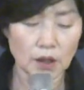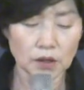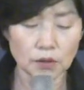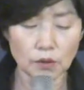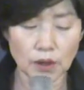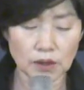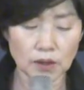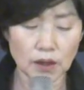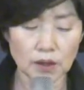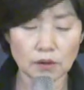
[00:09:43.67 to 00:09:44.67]

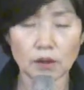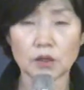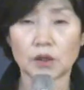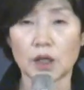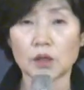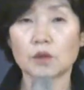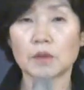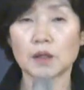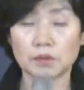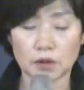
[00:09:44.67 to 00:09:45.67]
그곳까지 따라 들어가서 계속
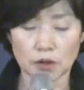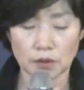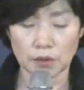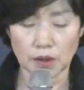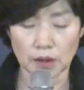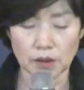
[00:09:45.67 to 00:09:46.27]
말을 붙였습니다.